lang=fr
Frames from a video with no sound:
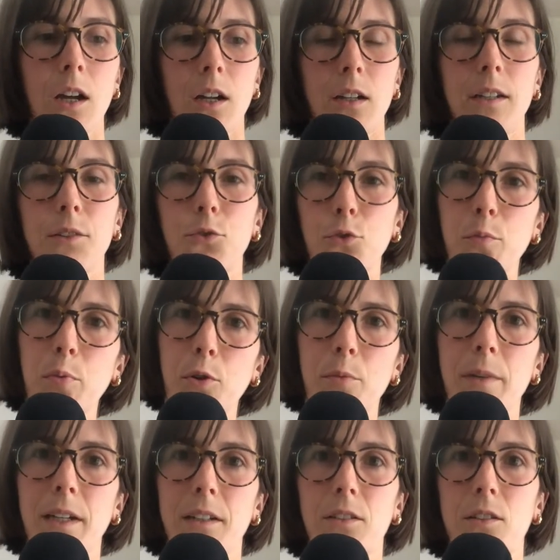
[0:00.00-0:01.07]
Les deux
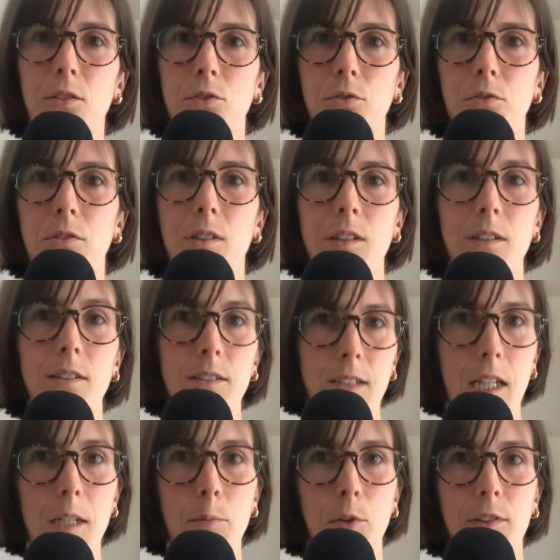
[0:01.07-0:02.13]
premières, ce sont des,
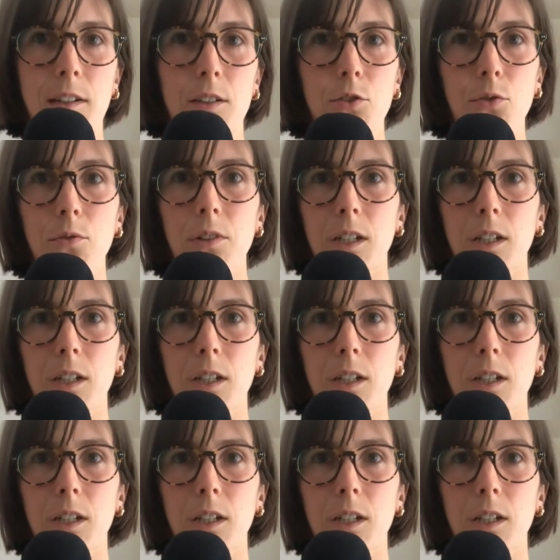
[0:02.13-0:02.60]
alimentations.